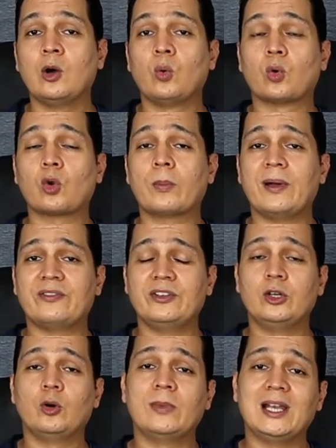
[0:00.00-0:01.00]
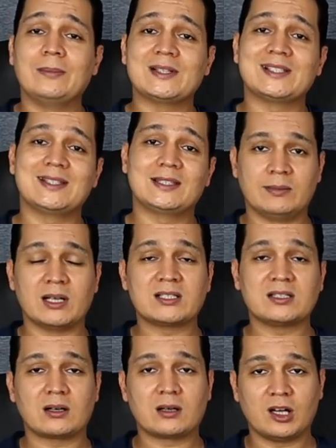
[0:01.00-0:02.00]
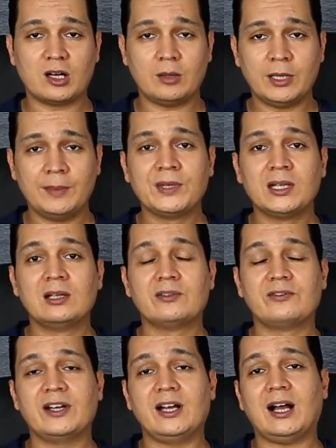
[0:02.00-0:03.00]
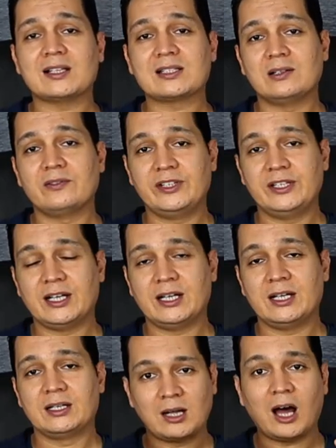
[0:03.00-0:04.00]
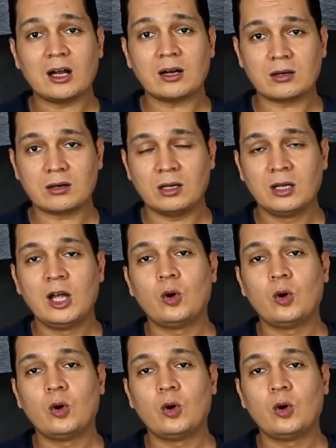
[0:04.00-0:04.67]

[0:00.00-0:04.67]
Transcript: وركبة فيهم لمست مصدر كهرباء فحصل فيها حرق